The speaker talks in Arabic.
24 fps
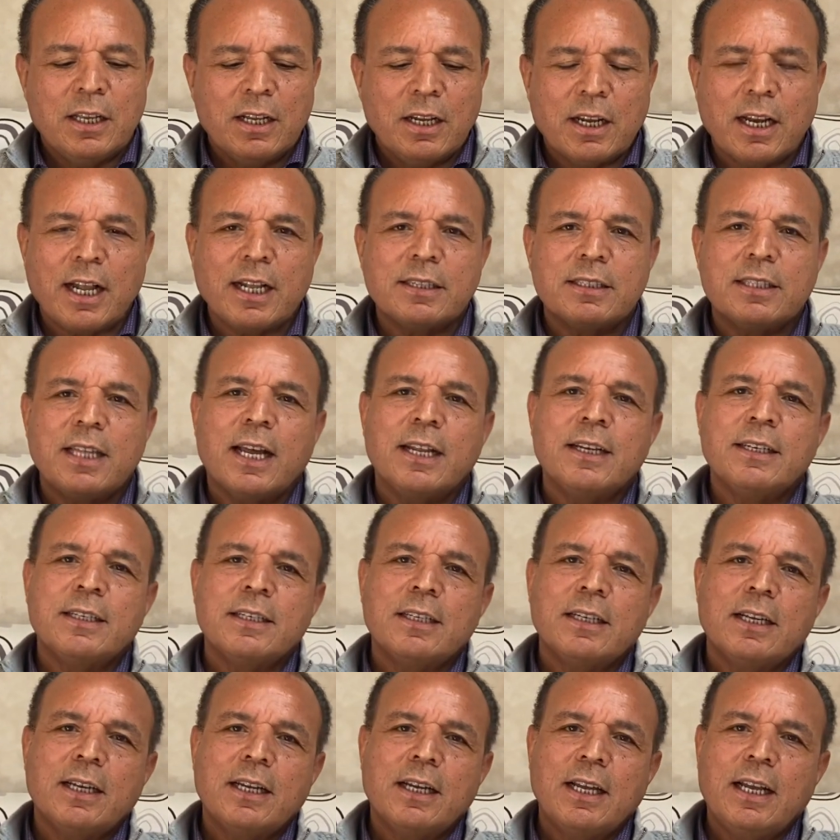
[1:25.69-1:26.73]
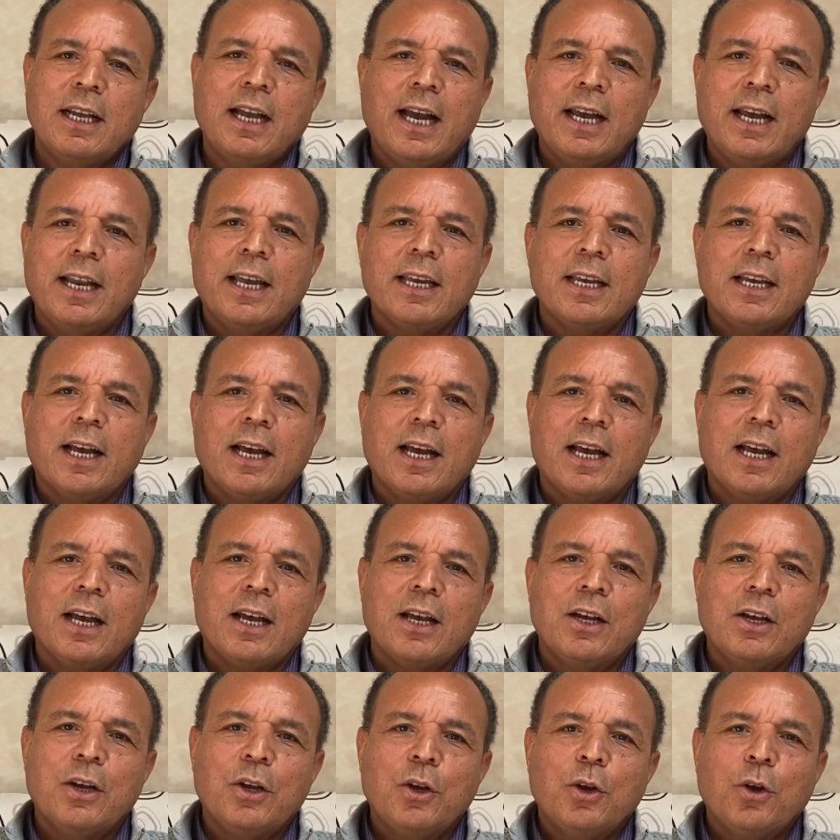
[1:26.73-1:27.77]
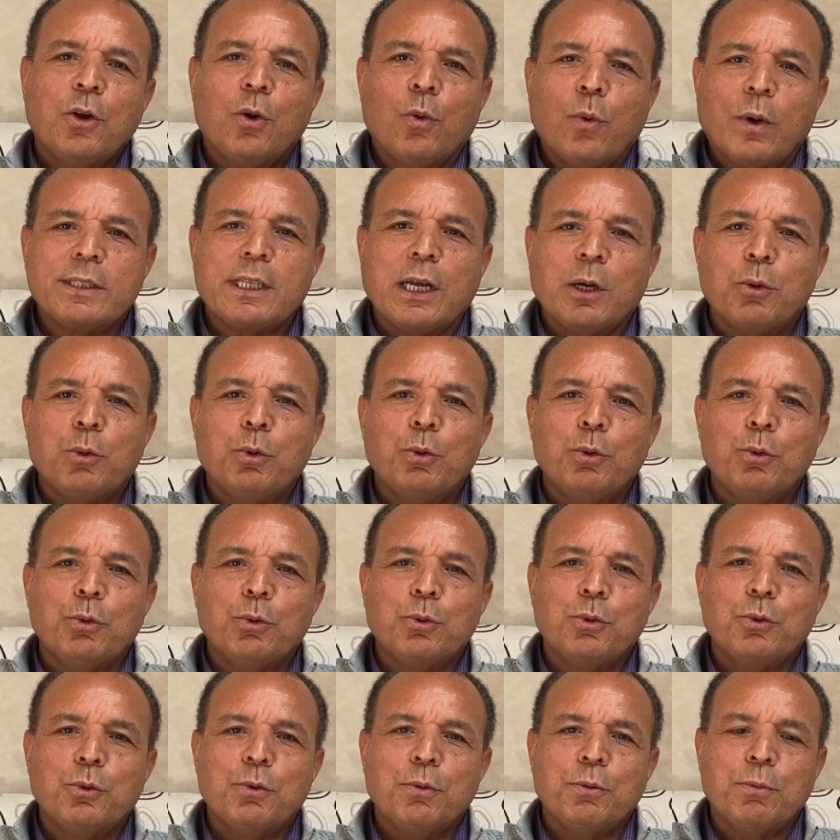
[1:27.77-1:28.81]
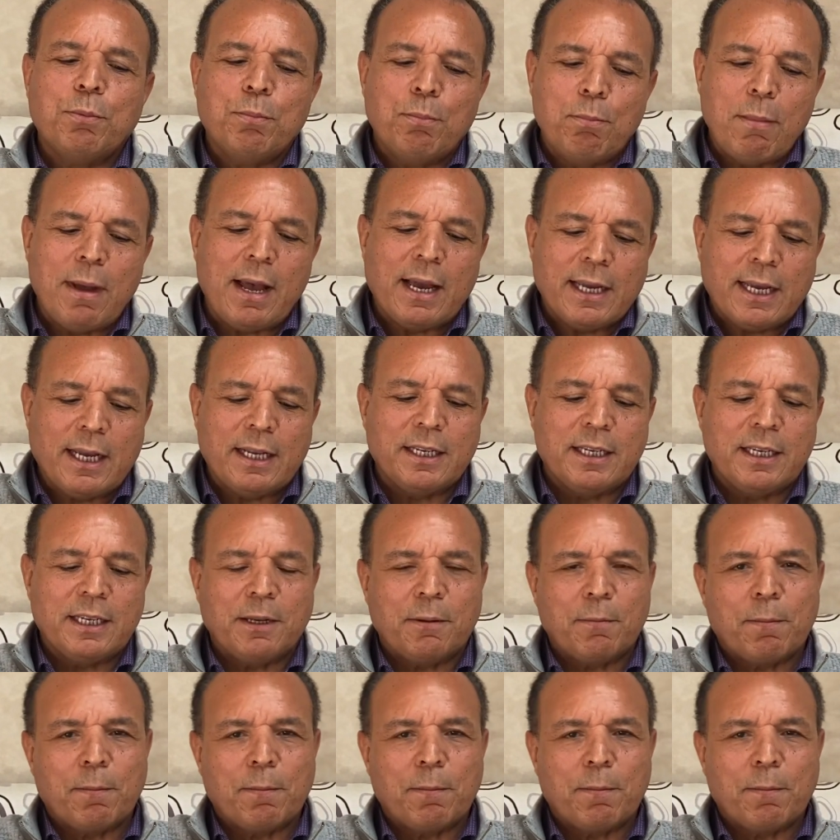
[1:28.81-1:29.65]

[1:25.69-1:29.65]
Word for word: ردا عليها وتقول ما يلي